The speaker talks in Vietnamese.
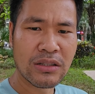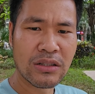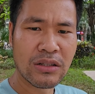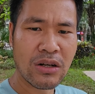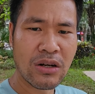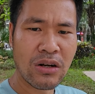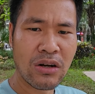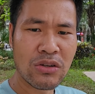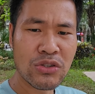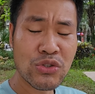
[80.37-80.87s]

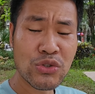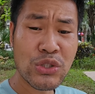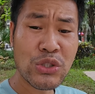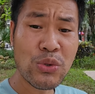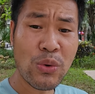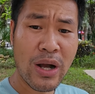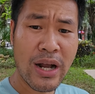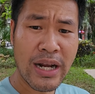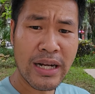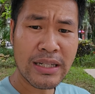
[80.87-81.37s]
Nó suy
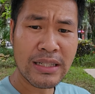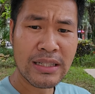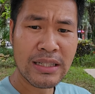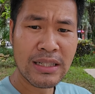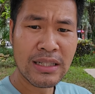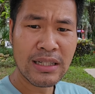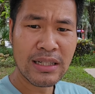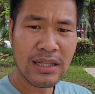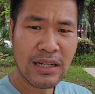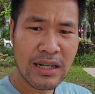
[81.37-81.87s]
thoái,
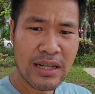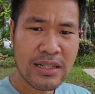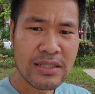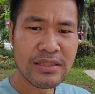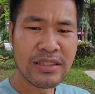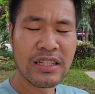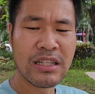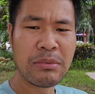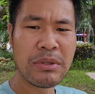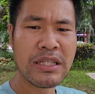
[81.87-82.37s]
à,
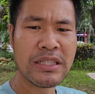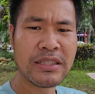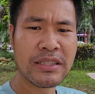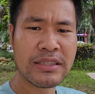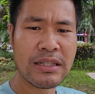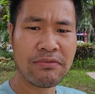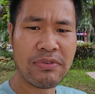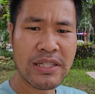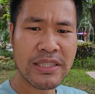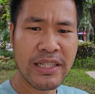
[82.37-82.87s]
giê đê pê
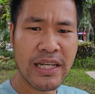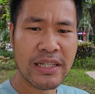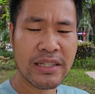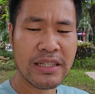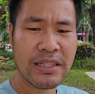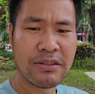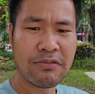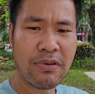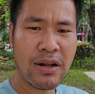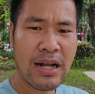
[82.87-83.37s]
chậm phát triển
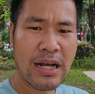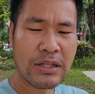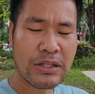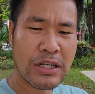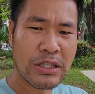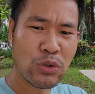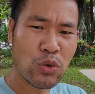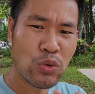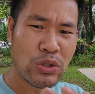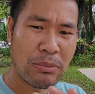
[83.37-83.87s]
đi, và
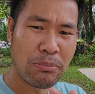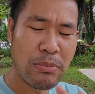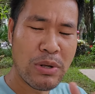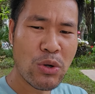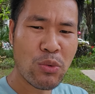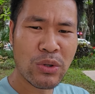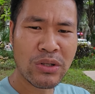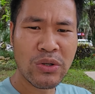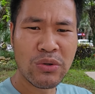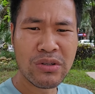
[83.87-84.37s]
cái thu nhập
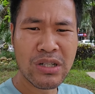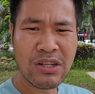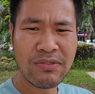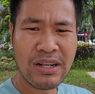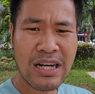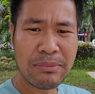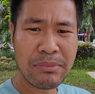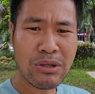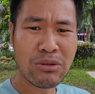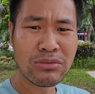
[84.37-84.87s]
bình quân đầu người
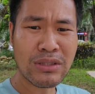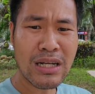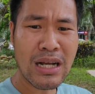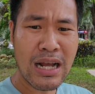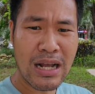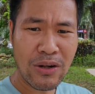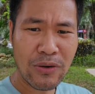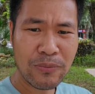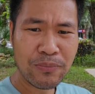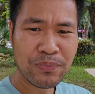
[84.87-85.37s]
Việt Nam không tăng
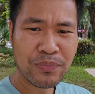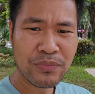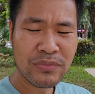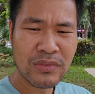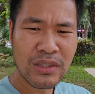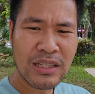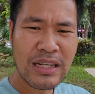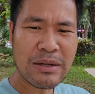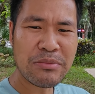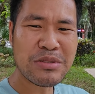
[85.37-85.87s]
cao,
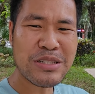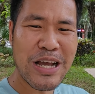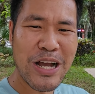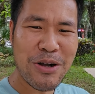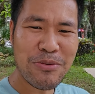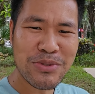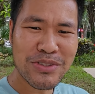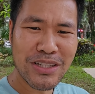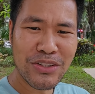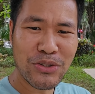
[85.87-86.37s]
thì làm
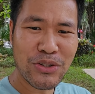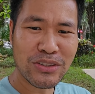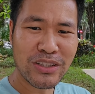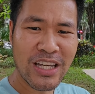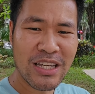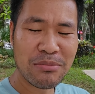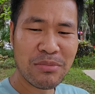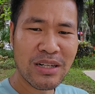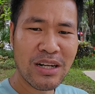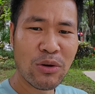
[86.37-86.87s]
sao mà dân có
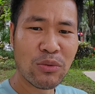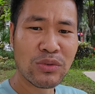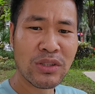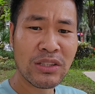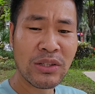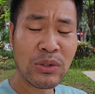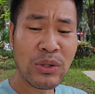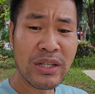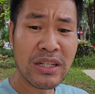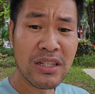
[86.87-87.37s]
tiền mà đầu tư
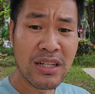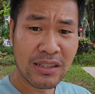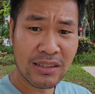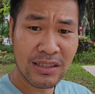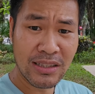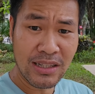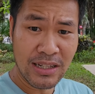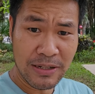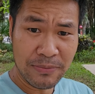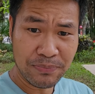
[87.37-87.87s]
tích lũy được
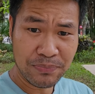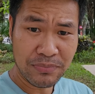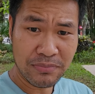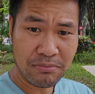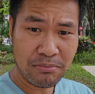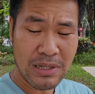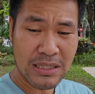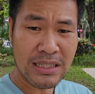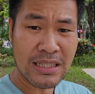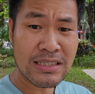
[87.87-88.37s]
nữa
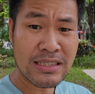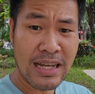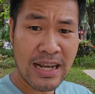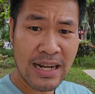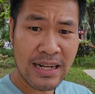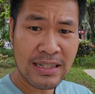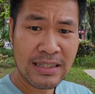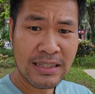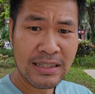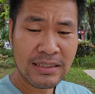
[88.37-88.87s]
mà tăng giá?